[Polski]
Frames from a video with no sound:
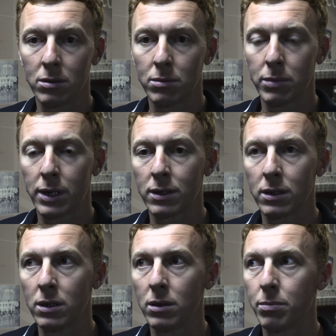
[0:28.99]
Bartek
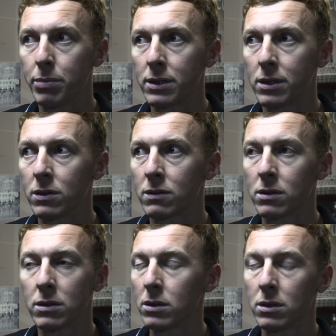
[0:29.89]
i Patryk
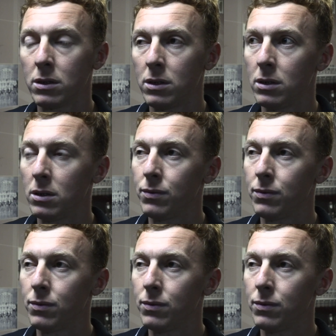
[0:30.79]
i